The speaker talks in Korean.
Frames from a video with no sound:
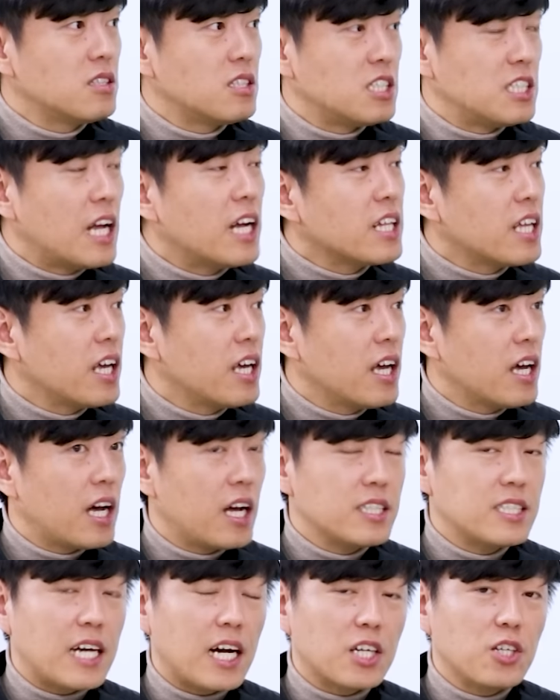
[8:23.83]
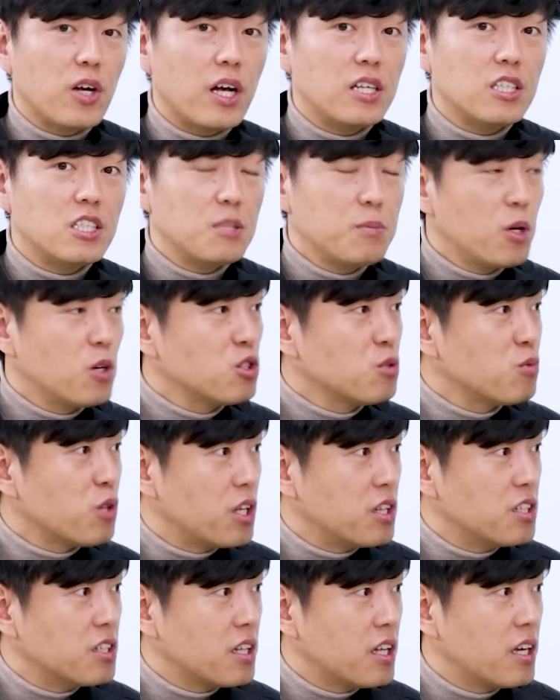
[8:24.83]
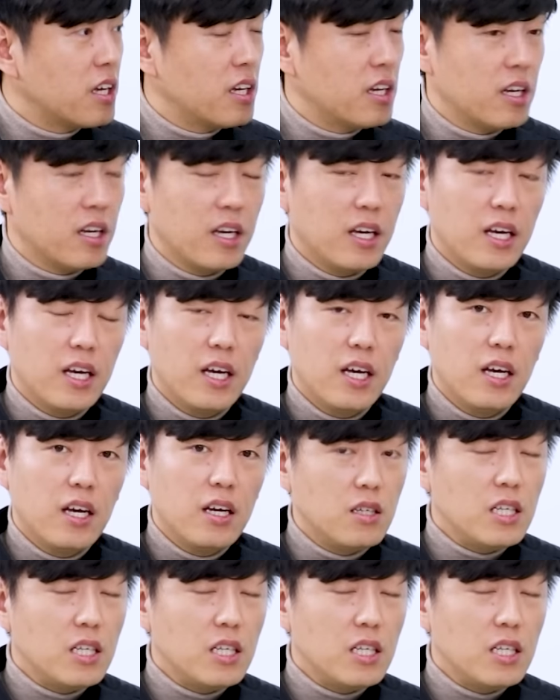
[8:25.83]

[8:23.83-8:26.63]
지난해 작년 11월쯤 됐는데 네.